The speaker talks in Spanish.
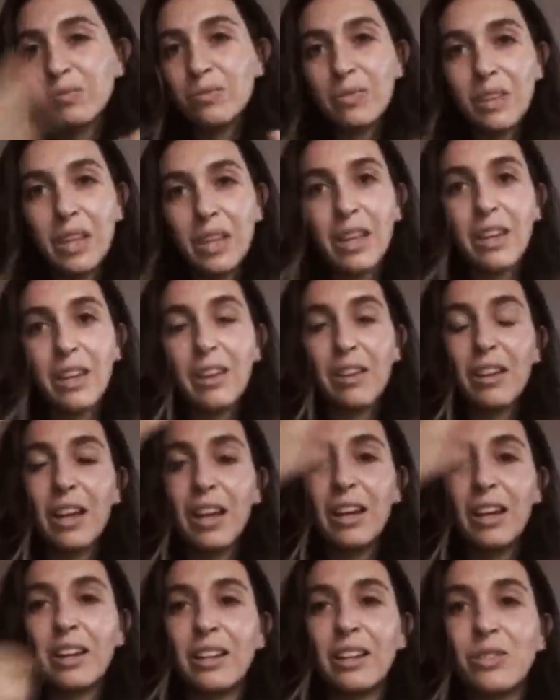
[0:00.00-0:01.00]
de
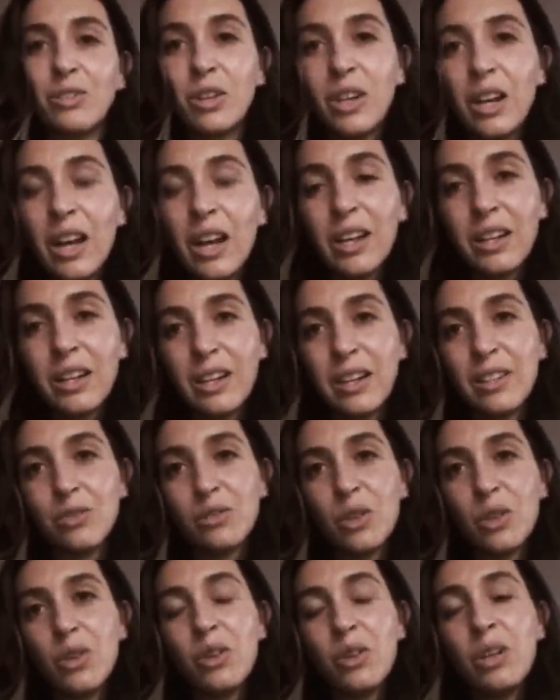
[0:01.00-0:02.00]
generación a
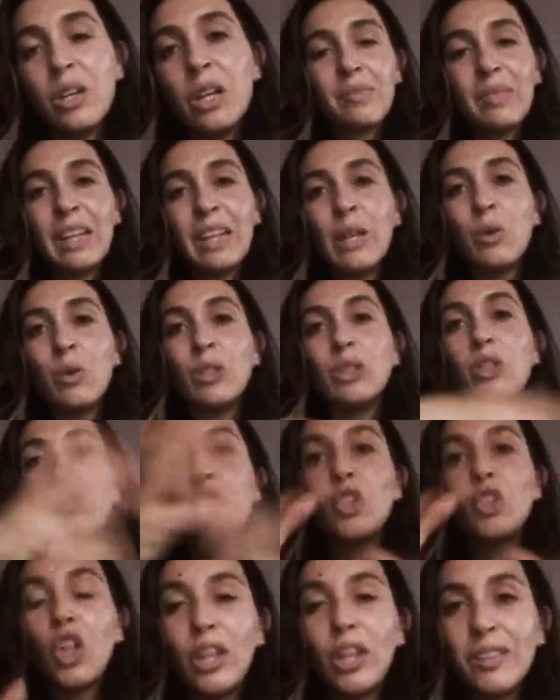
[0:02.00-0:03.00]
generación. Y cuando
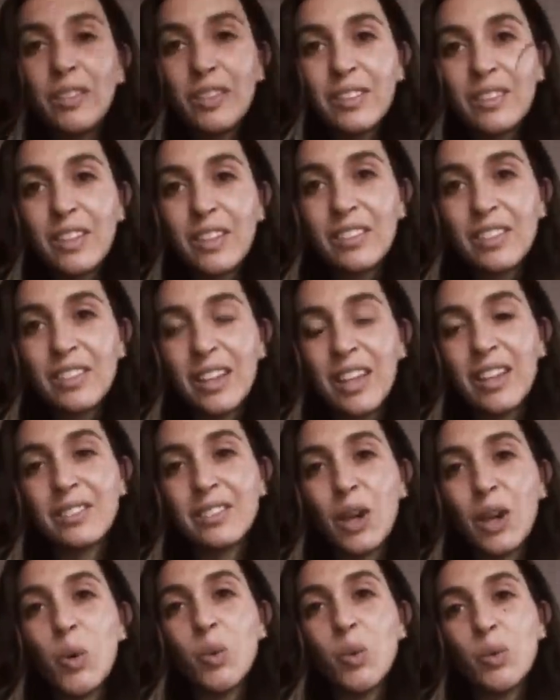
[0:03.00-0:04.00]
todas estas ideas
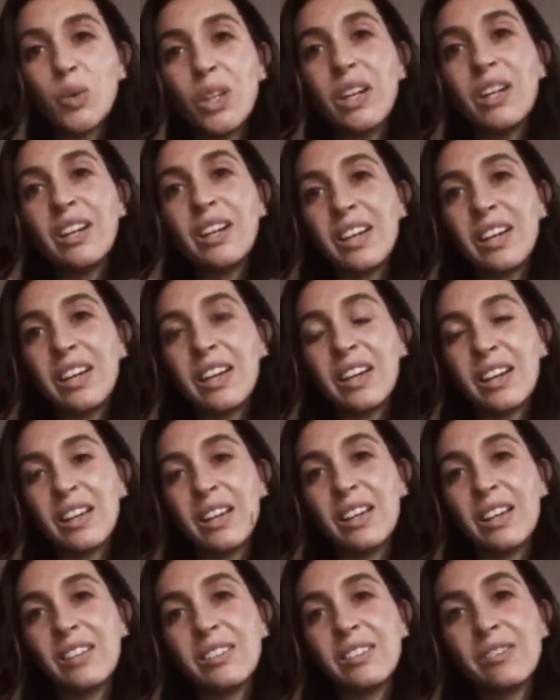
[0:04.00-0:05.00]
se juntan es
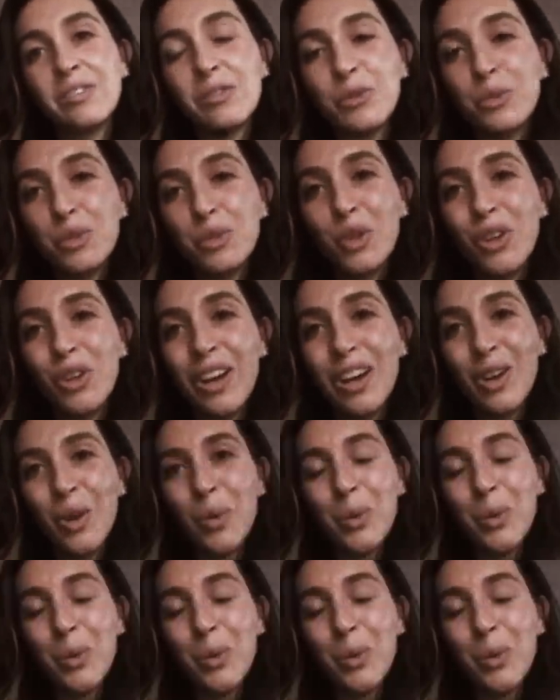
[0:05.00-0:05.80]
que funcionan los